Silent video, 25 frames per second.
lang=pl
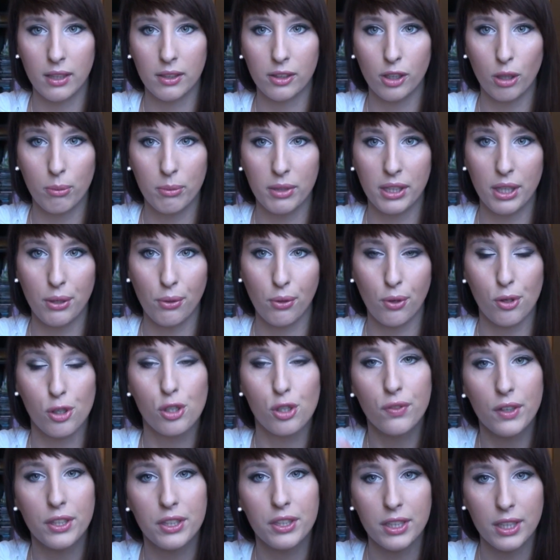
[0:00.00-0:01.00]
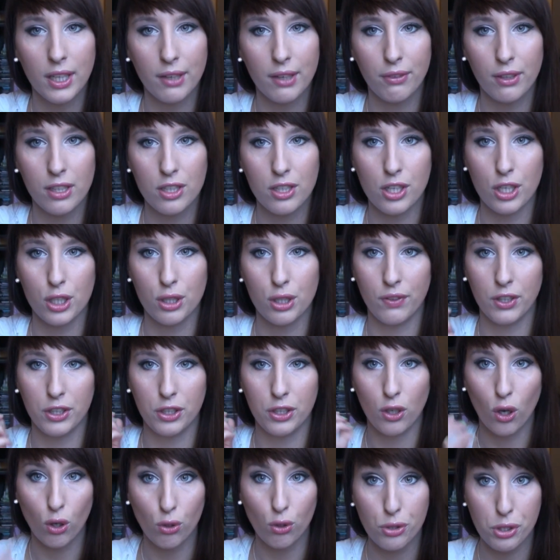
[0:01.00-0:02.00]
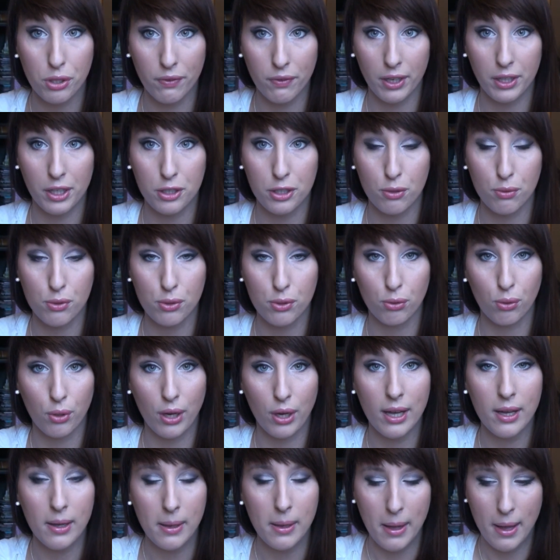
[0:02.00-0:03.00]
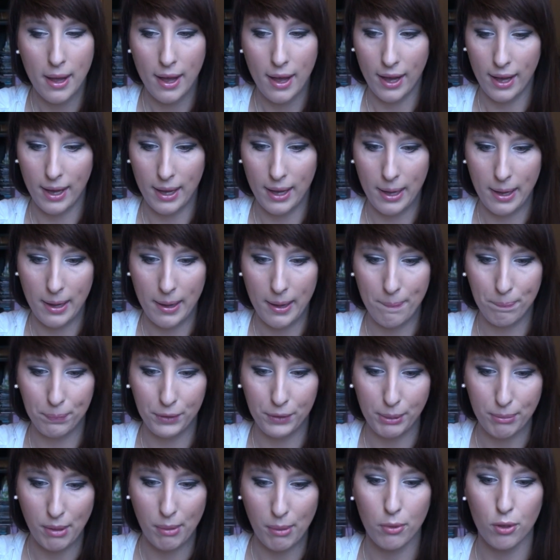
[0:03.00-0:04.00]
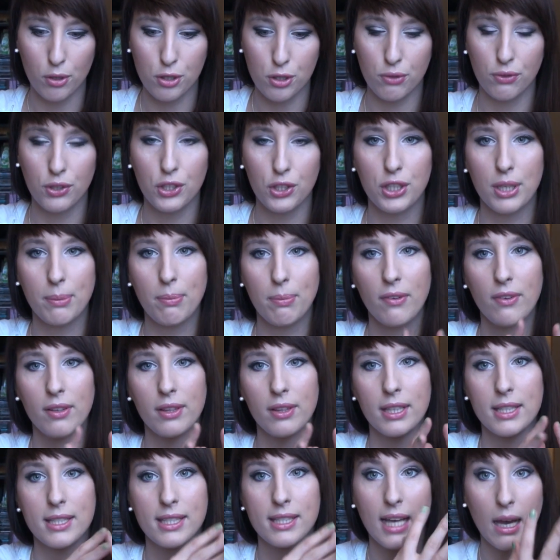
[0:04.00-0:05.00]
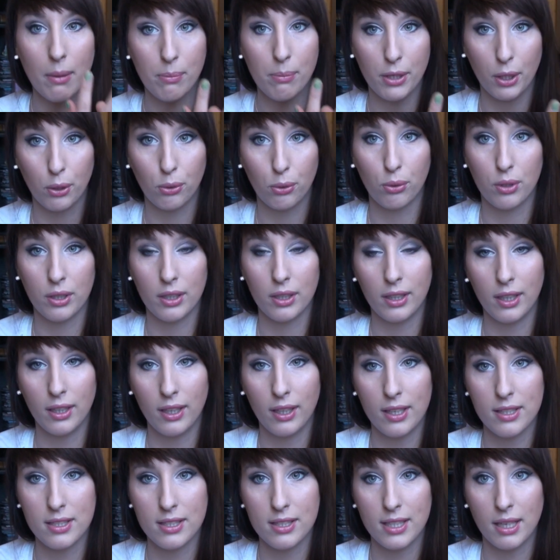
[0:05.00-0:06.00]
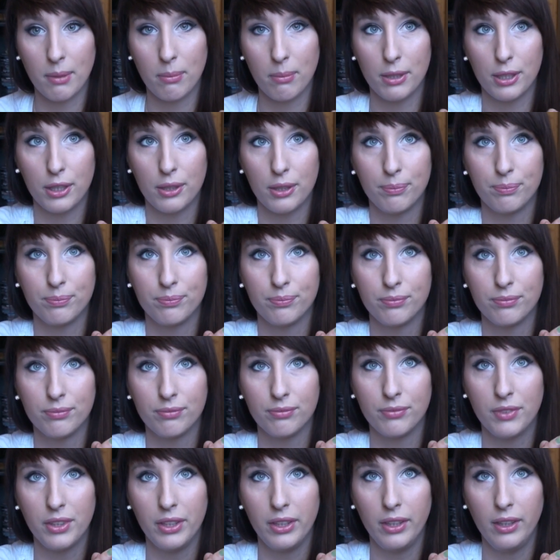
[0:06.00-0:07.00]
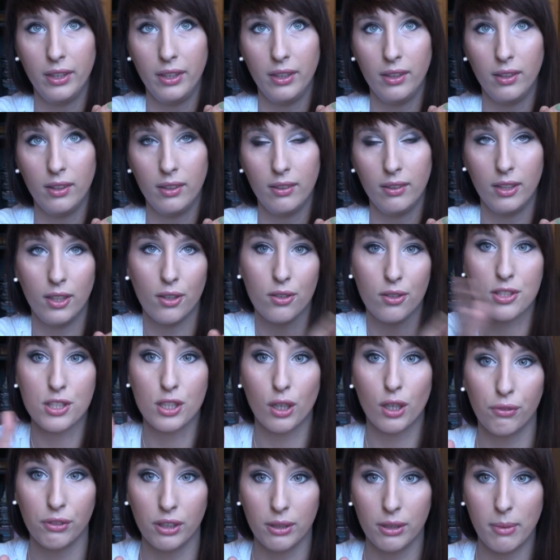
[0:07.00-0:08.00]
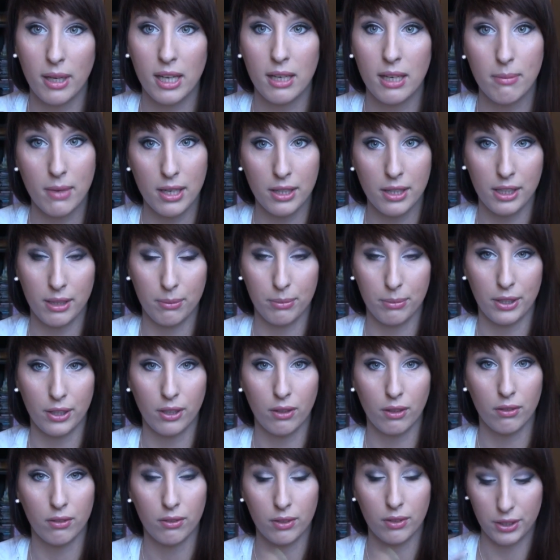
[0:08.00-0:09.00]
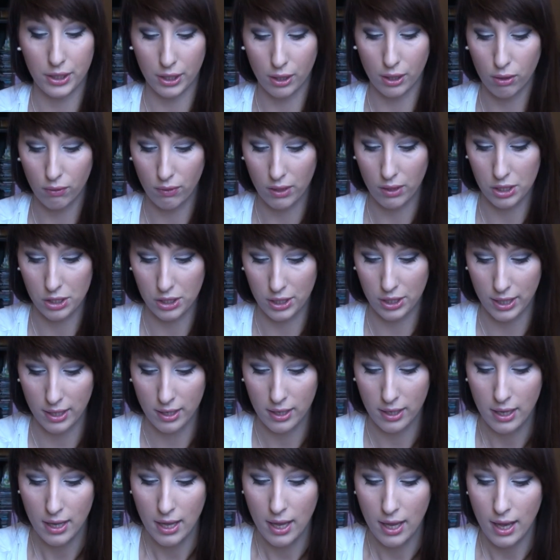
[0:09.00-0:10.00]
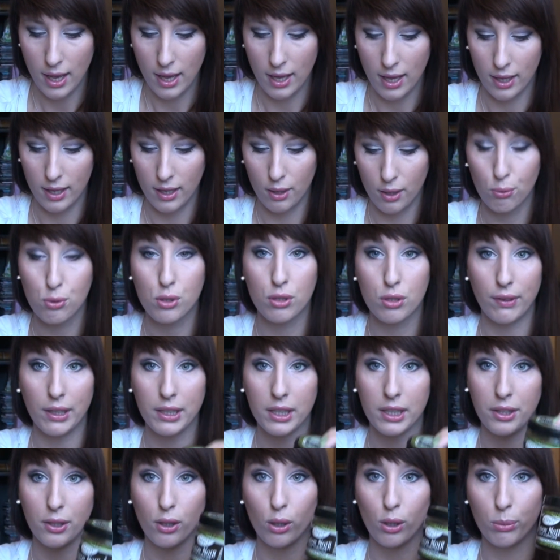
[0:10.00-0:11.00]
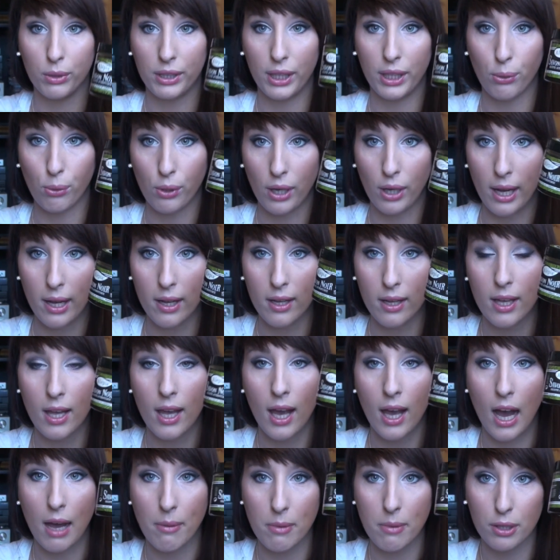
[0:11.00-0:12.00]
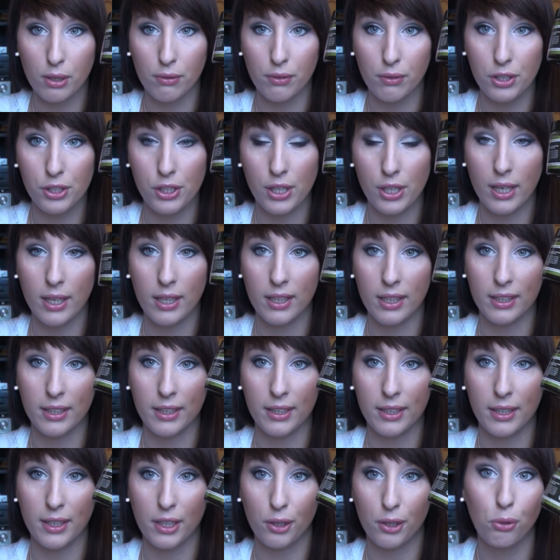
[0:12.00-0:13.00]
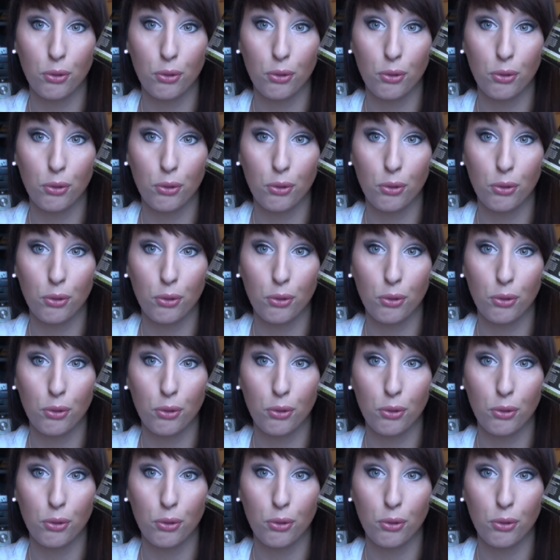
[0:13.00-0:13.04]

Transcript: to mydełko świetnie nawilża, świetnie odżywia naszą skórę um, i mamy oczywiście pewien zabieg, który jest jakby mm, nieodzownym elementem tego, tego właśnie e, używania tego mydełka, a mianowicie e,